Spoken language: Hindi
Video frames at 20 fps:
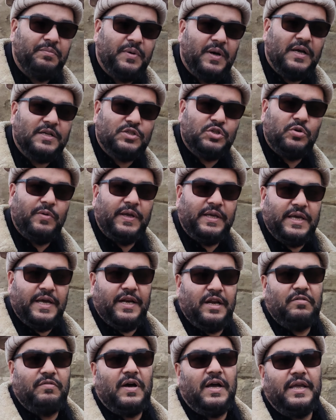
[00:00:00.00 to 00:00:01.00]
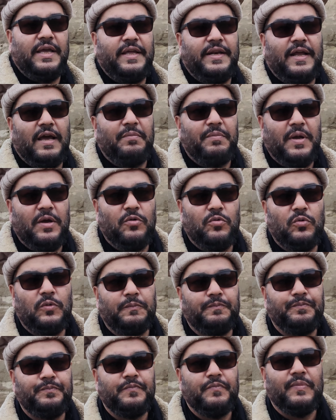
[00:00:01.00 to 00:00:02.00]
के पास ही करेवा एरिया में हूँ
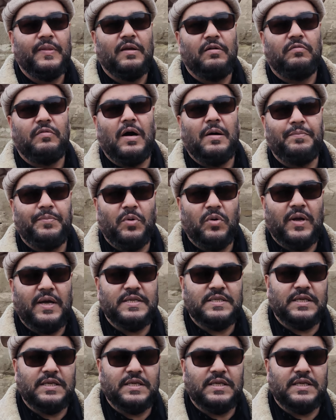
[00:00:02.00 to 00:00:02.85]
वामपोरा